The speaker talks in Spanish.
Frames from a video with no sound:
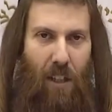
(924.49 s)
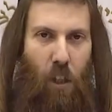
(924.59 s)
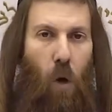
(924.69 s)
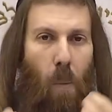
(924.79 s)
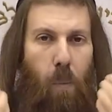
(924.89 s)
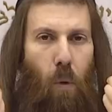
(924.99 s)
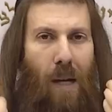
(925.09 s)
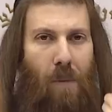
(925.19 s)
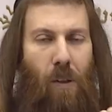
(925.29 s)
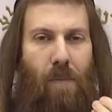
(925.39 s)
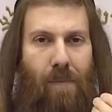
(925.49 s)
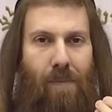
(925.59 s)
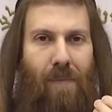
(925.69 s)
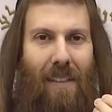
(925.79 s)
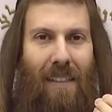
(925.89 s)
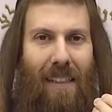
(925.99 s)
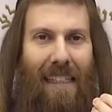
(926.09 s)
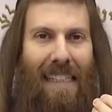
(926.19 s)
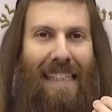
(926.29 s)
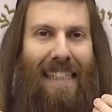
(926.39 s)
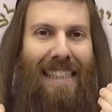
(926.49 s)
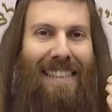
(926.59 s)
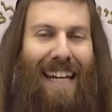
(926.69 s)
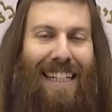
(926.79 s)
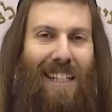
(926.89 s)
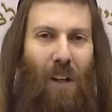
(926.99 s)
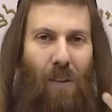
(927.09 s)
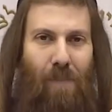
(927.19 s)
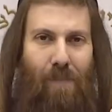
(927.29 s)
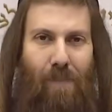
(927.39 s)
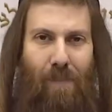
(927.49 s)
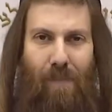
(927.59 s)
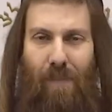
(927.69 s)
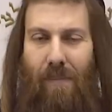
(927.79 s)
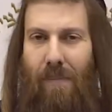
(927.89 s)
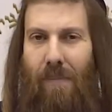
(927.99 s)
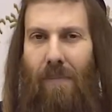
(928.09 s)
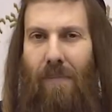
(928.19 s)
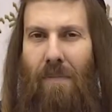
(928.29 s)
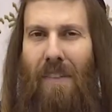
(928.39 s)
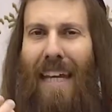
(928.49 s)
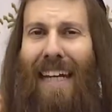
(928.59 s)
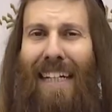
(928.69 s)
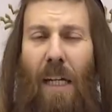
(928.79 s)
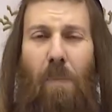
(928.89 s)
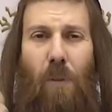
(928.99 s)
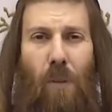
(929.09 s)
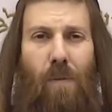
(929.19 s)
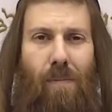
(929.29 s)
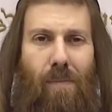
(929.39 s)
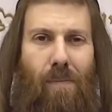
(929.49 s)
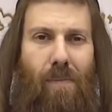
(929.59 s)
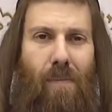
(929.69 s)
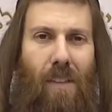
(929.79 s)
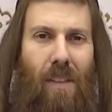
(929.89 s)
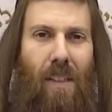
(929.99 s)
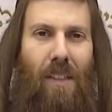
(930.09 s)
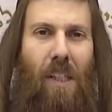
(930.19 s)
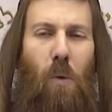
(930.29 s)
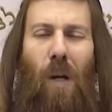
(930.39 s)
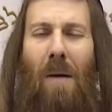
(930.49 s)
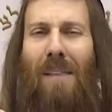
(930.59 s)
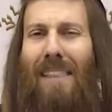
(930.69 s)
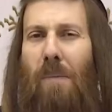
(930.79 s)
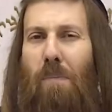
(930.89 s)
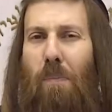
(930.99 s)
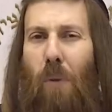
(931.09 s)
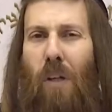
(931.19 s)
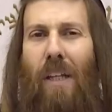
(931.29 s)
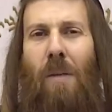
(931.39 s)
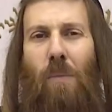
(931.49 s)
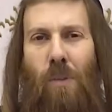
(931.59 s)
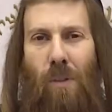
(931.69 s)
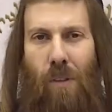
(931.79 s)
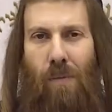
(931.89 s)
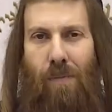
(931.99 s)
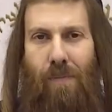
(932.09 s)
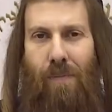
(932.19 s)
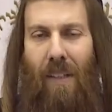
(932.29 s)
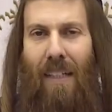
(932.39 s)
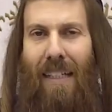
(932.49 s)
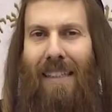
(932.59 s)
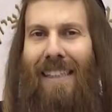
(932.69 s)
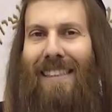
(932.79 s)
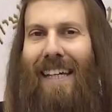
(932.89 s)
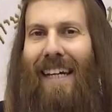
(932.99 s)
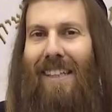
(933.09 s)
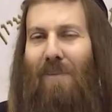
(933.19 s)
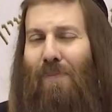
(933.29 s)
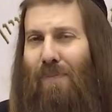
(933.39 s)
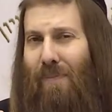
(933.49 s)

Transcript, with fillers: que un pueblo que salió de Egipto, del lugar más impuro del mundo, de ser